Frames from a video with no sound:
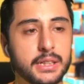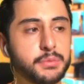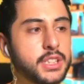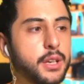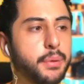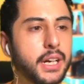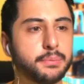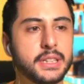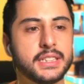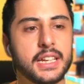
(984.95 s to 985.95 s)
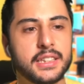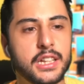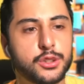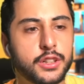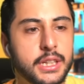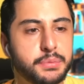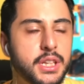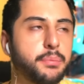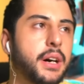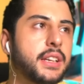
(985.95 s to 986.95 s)
77 Part 1'i izledikten sonra da
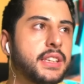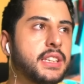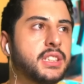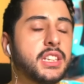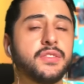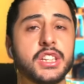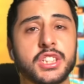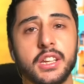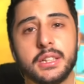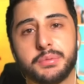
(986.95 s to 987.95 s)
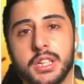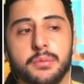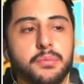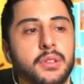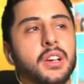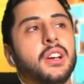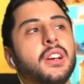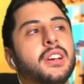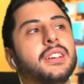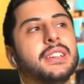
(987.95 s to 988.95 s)
77 Part 2 izleyeceğiz ve inşallah 77
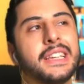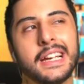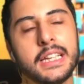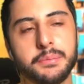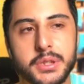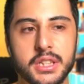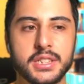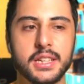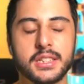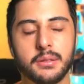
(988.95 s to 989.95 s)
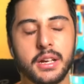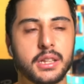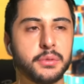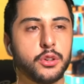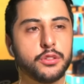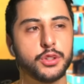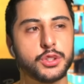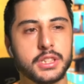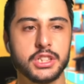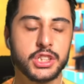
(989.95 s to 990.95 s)
direkt 77 serisine belki bir teori
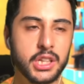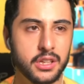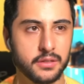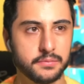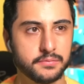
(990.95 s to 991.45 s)
videosu gelecek.